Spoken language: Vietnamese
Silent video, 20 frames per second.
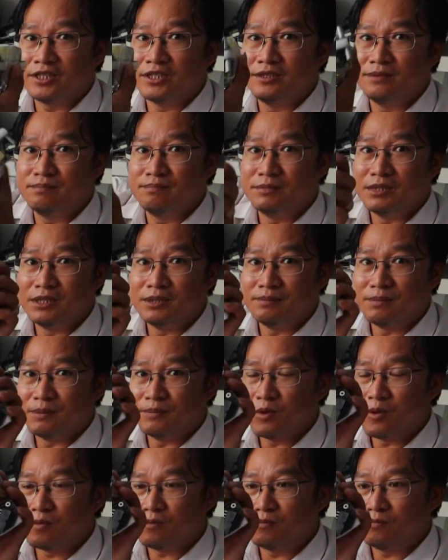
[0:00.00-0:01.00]
chín mười, mười
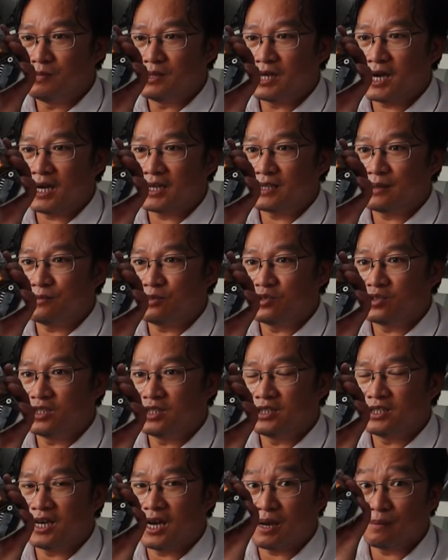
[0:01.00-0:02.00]
một, mười hai nha mọi người,